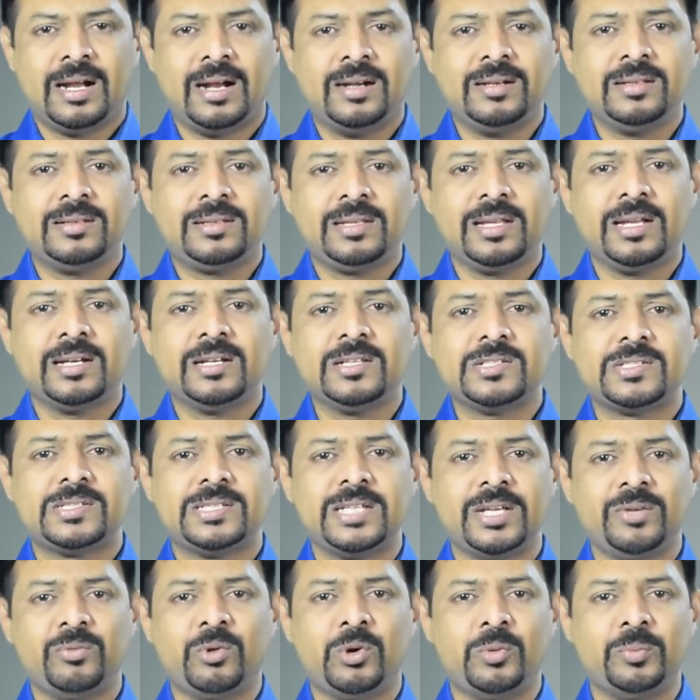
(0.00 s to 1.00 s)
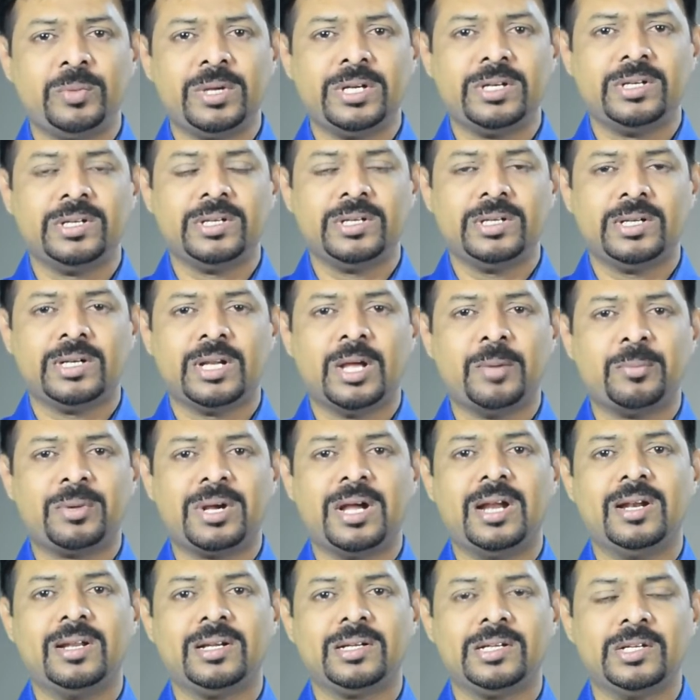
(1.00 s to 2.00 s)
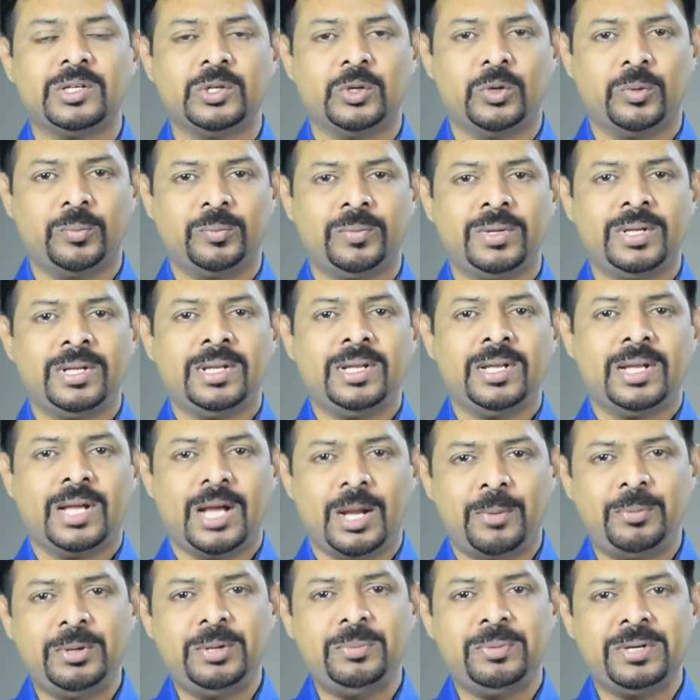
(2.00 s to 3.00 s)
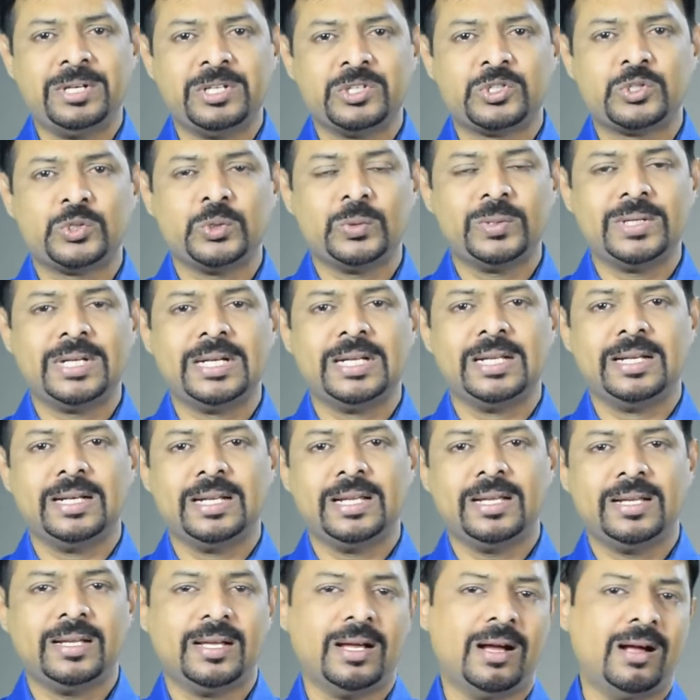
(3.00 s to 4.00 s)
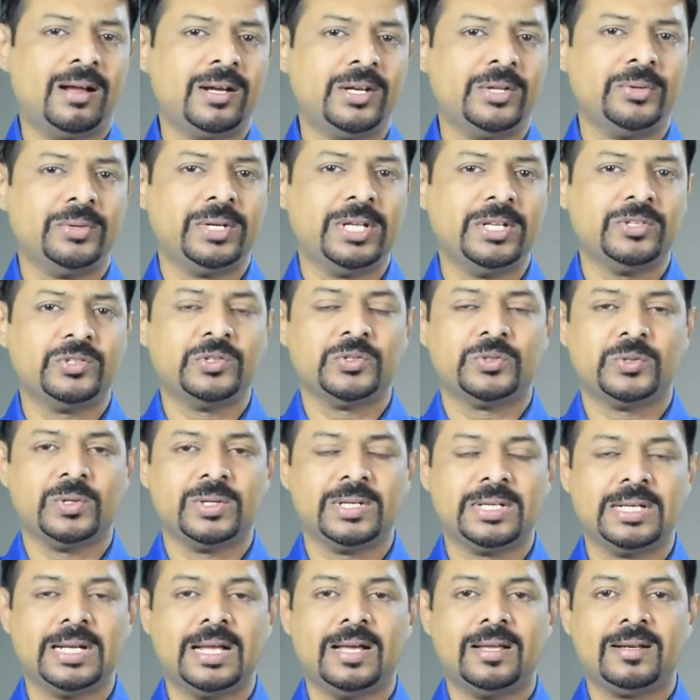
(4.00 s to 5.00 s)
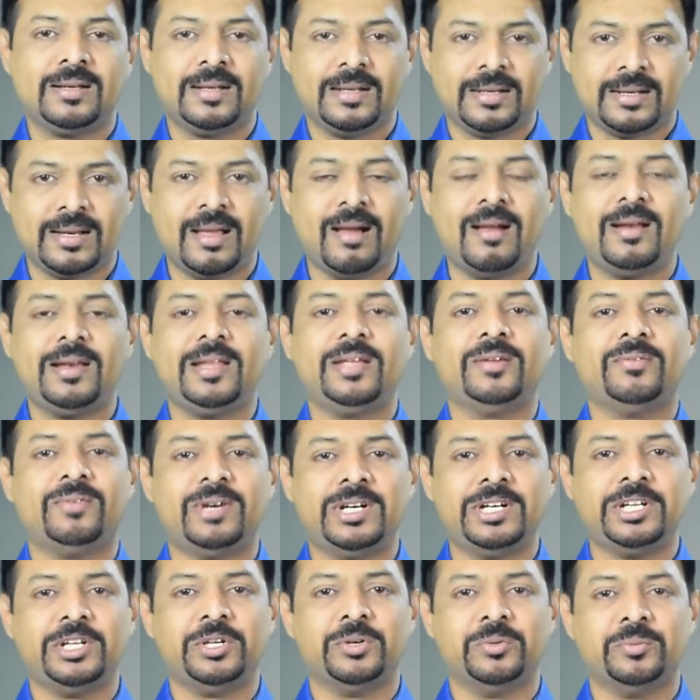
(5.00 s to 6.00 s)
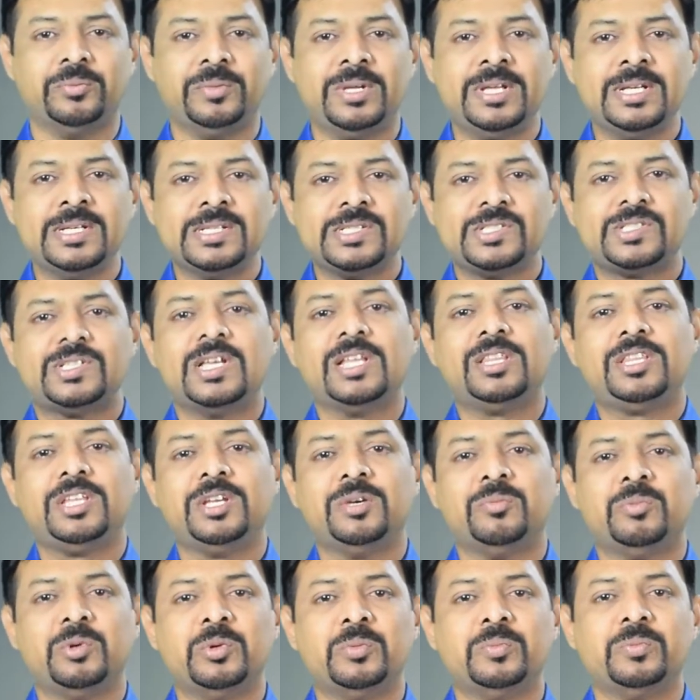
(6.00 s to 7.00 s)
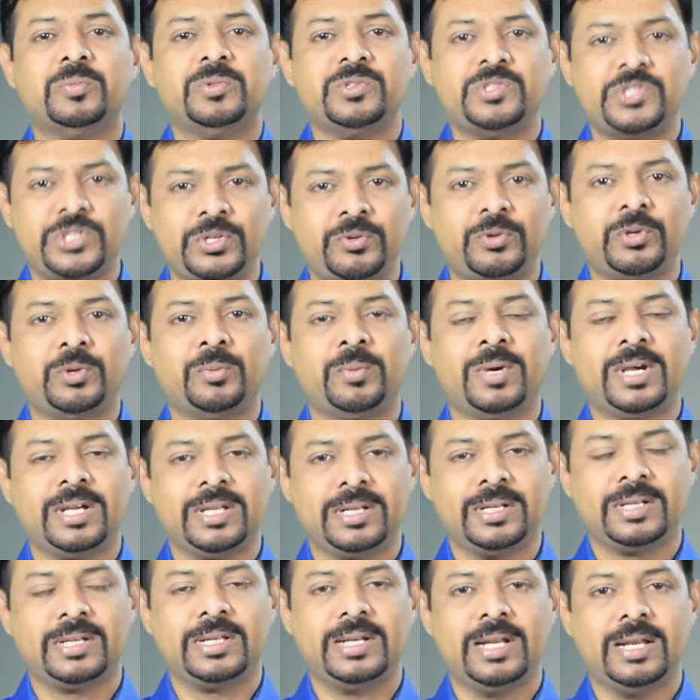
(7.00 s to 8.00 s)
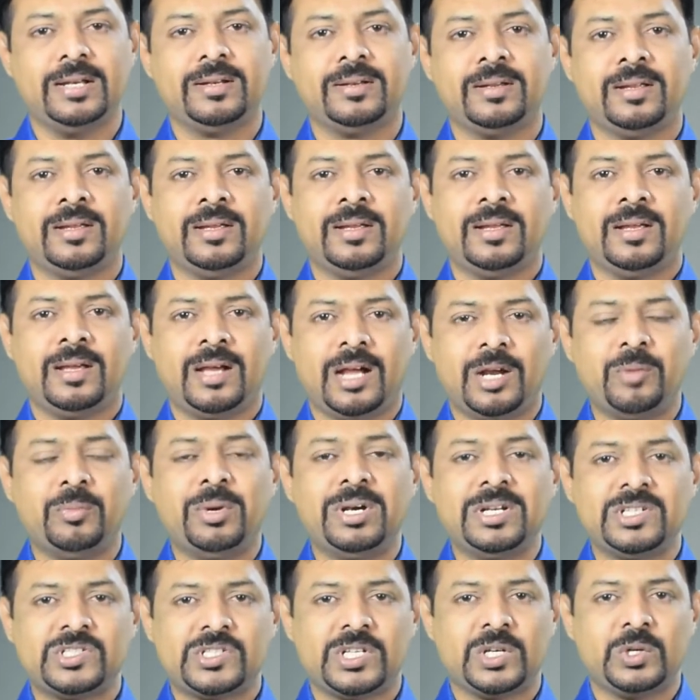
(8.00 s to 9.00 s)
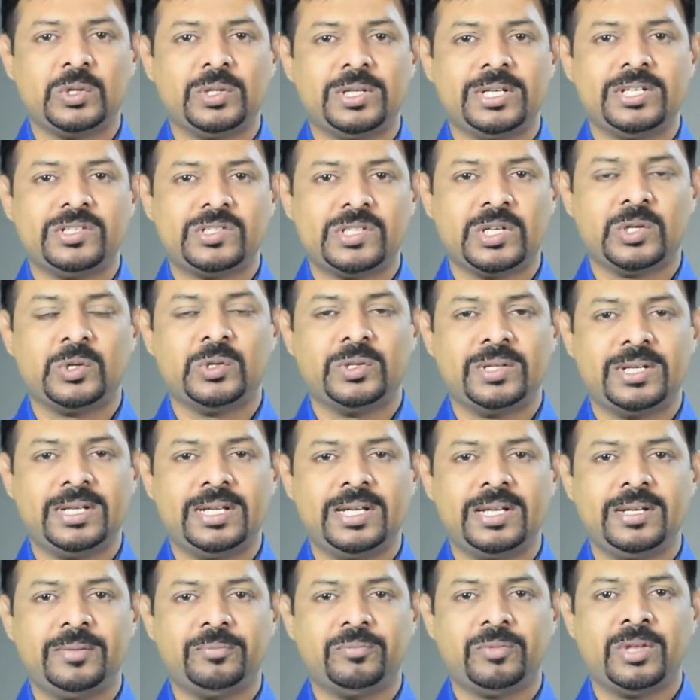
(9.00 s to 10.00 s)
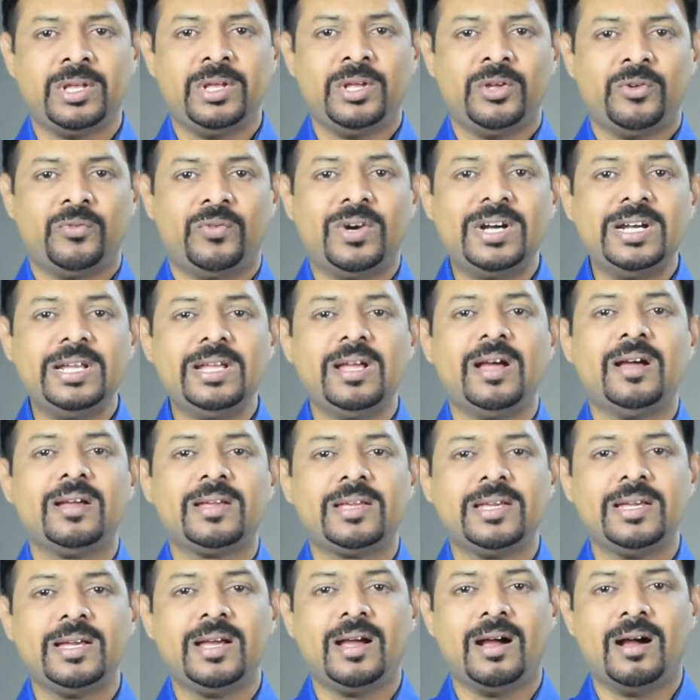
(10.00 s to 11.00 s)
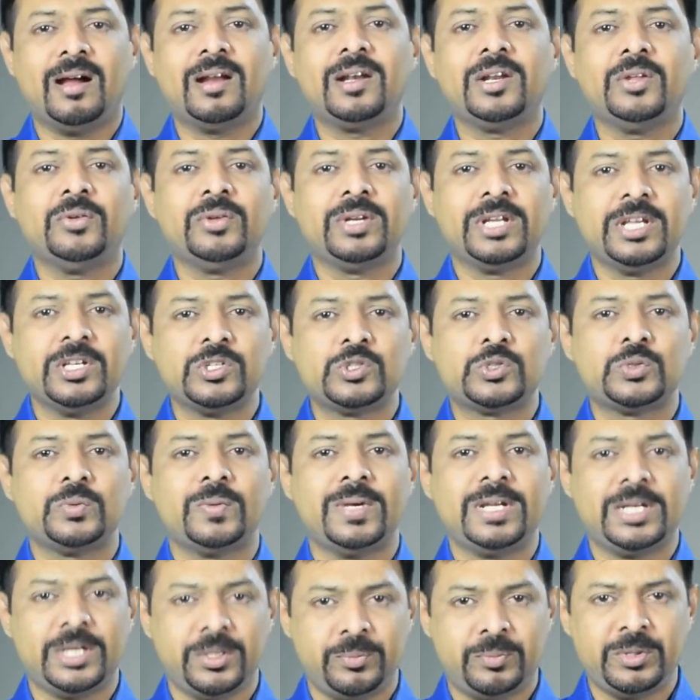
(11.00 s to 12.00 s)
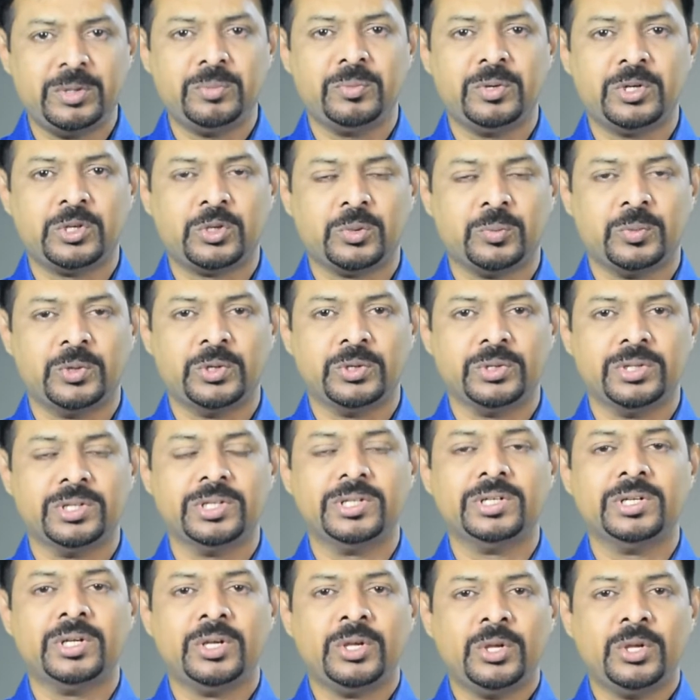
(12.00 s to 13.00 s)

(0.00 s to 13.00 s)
அடுத்து என்ன செய்வோம் என்று நாம் கலங்குகிறோம் அப்படிப்பட்ட சூழ்நிலையில ஆண்டவர் இயேசு சொல்கிறார் நானே வழியும் சத்தியமும் ஜீவனுமா இருக்கிறேன் அன்பான சகோதரி சகோதரியே வழியாகிய ஆண்டவர் இயேசுவை நீ பின்பற்றும் பொழுது